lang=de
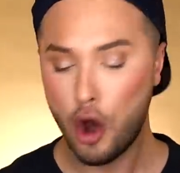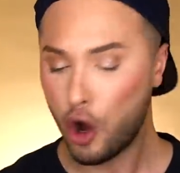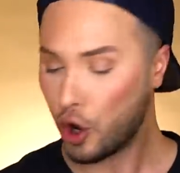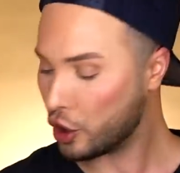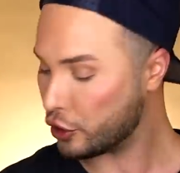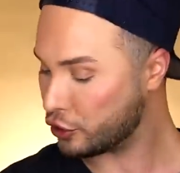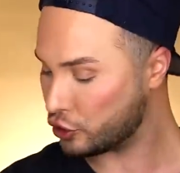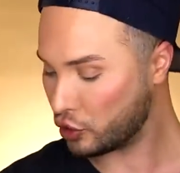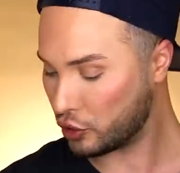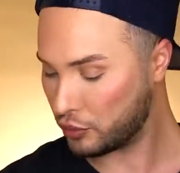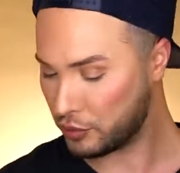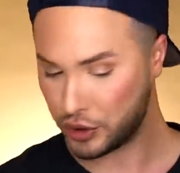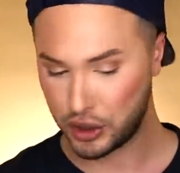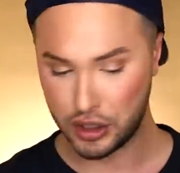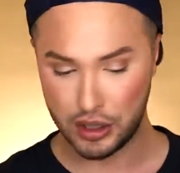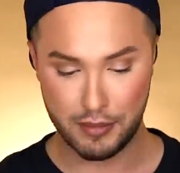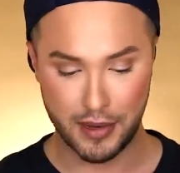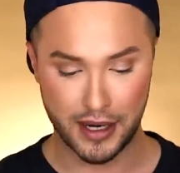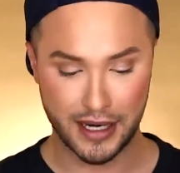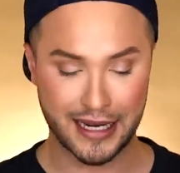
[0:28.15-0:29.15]
euch so ein
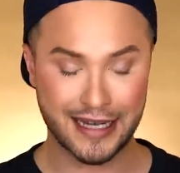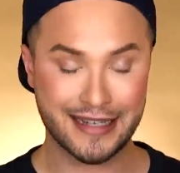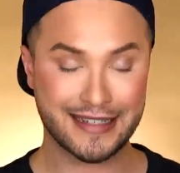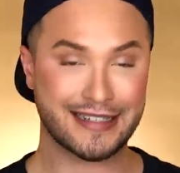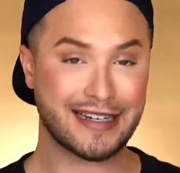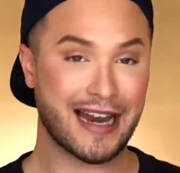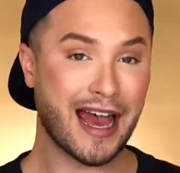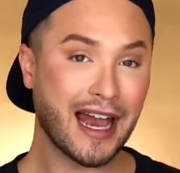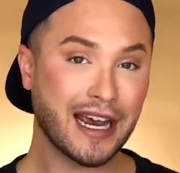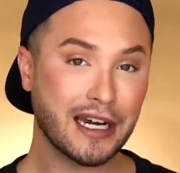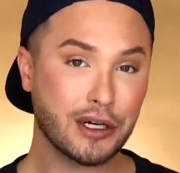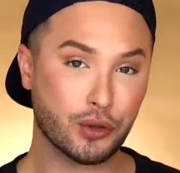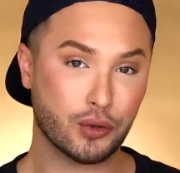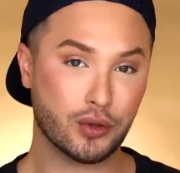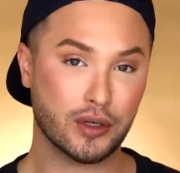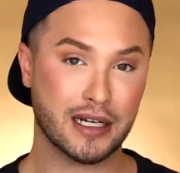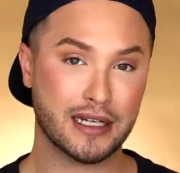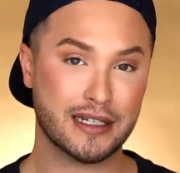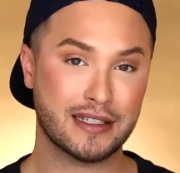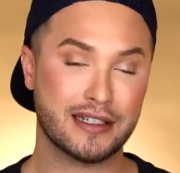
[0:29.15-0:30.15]
bisschen meinen ersten
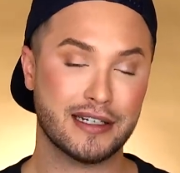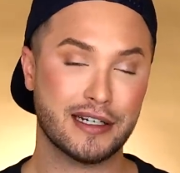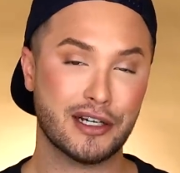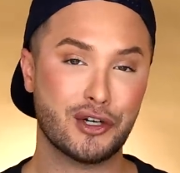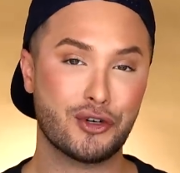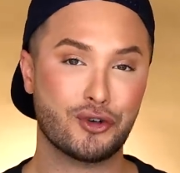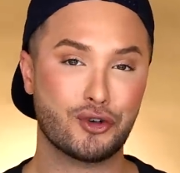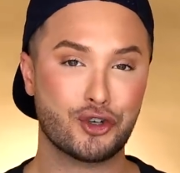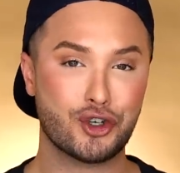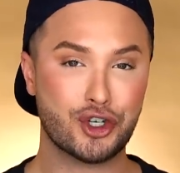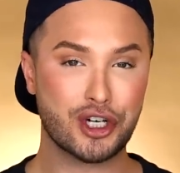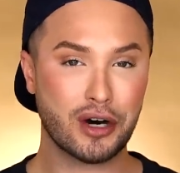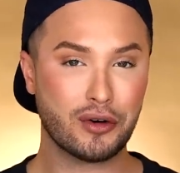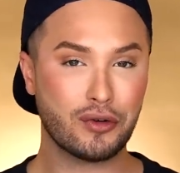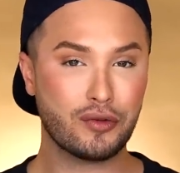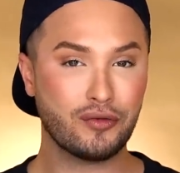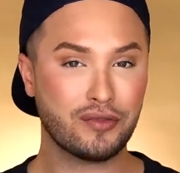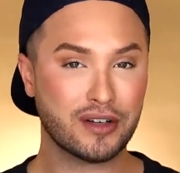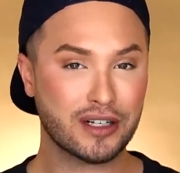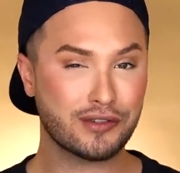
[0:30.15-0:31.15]
Eindruck erzählen und
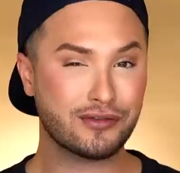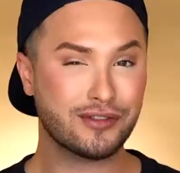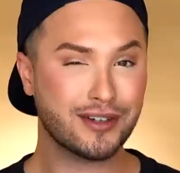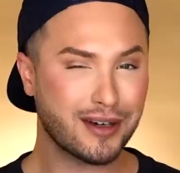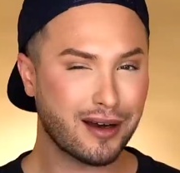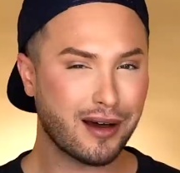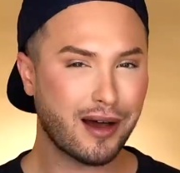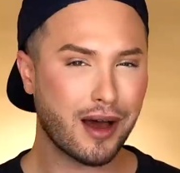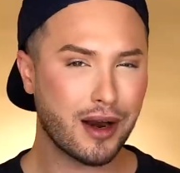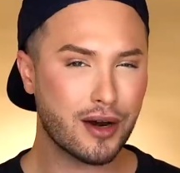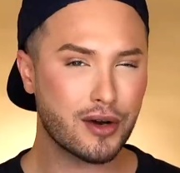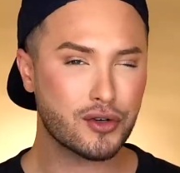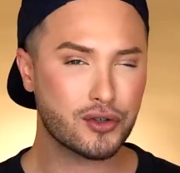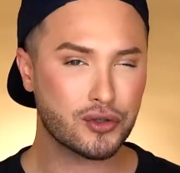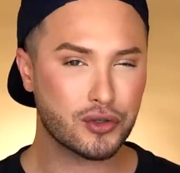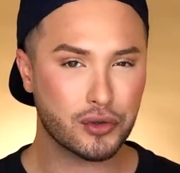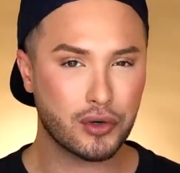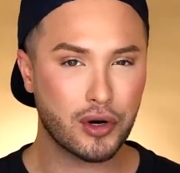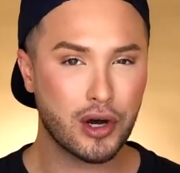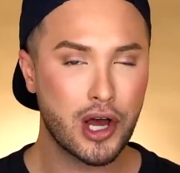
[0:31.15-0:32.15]
schauen, was wir da alles
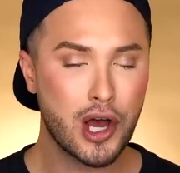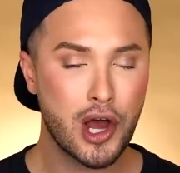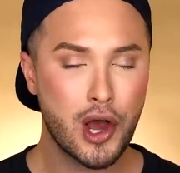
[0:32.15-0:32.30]
so